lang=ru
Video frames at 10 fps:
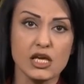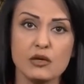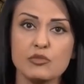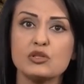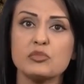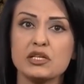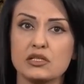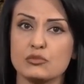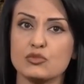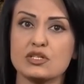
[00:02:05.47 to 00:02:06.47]
Именно
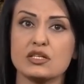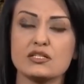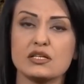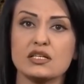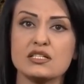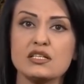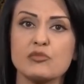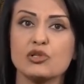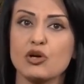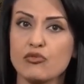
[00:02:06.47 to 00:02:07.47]
поэтому царская Россия
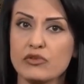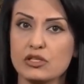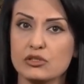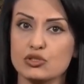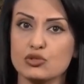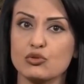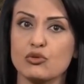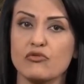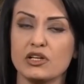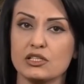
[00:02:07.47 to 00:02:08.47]
была уверена,
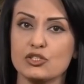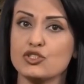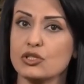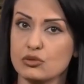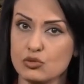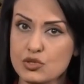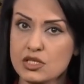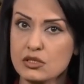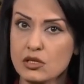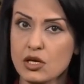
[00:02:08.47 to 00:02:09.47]
что, в отличие от
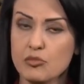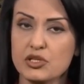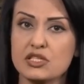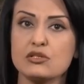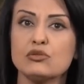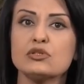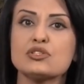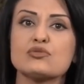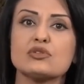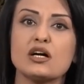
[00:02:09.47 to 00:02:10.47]
грузин, Переселенные
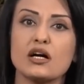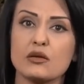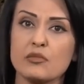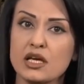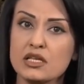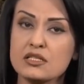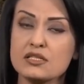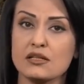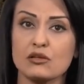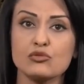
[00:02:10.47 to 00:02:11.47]
сюда армяне
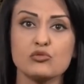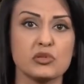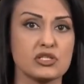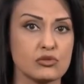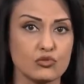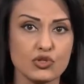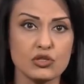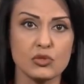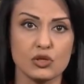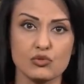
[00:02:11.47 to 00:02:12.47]
станут
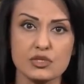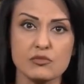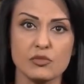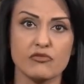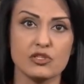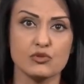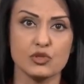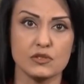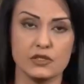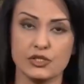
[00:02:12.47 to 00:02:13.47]
послушным орудием в
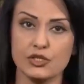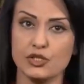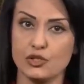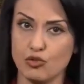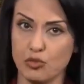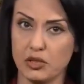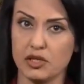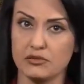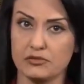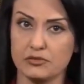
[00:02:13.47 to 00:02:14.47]
осуществлении ее
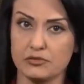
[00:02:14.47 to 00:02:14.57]
планов.